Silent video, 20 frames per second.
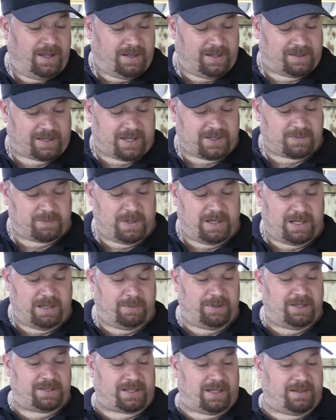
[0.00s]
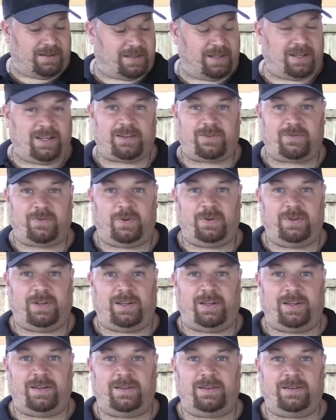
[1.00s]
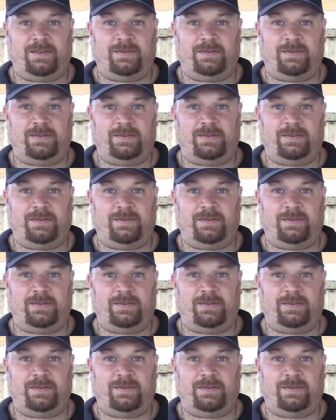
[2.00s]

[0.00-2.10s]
Das heißt, wir nehmen das Ganze jetzt von der